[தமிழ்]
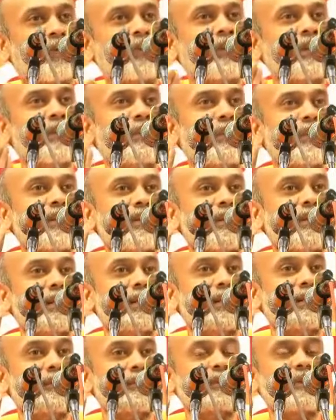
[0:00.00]
அந்த பொருளை
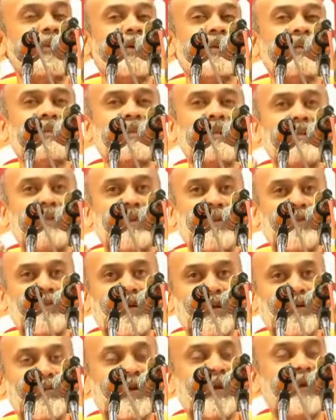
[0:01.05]
பற்றி அறிவு மனதில்
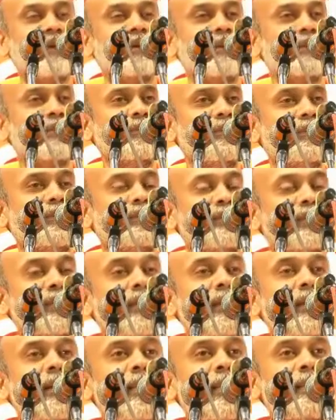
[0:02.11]
வர வேண்டும்
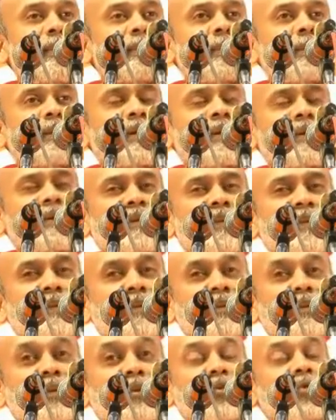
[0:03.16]
பிறகு
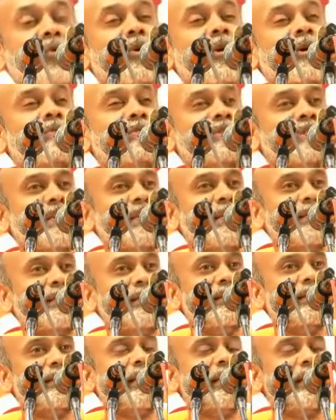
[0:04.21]
வந்து யூகம்
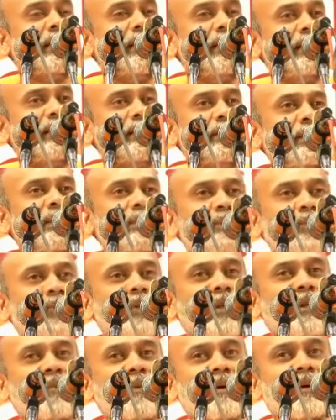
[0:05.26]
செய்து
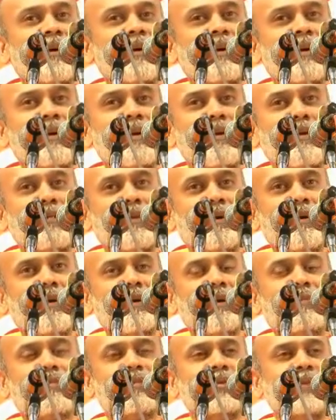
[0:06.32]
தர்க்கத்தின் மூலமாக
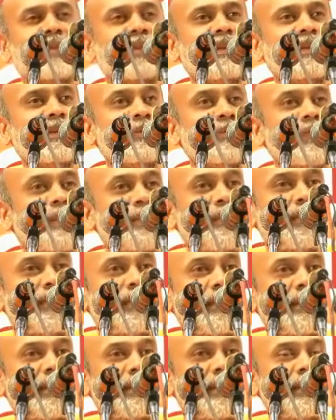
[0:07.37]
அனுமானம் முதலிய
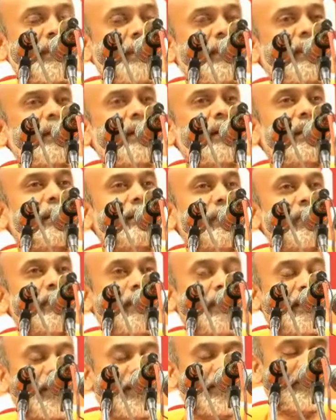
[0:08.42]
பிரமாணங்களில்
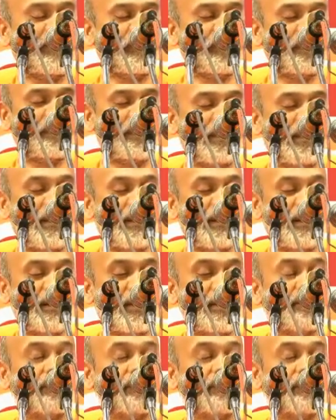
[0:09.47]
அறிவை அடைவோம்